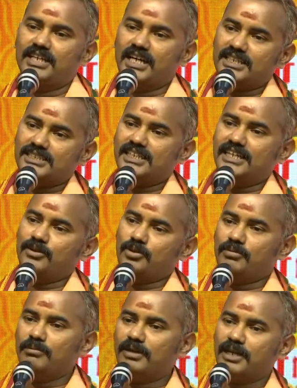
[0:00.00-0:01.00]
அரெஸ்ட் ஆகி
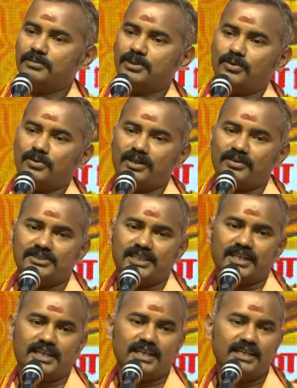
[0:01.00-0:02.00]
கொண்டு போய் மண்டபத்தில் உட்கார
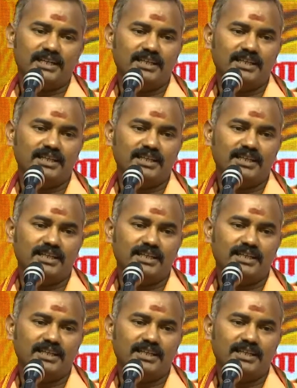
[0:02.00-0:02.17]
வச்சாங்கன்னா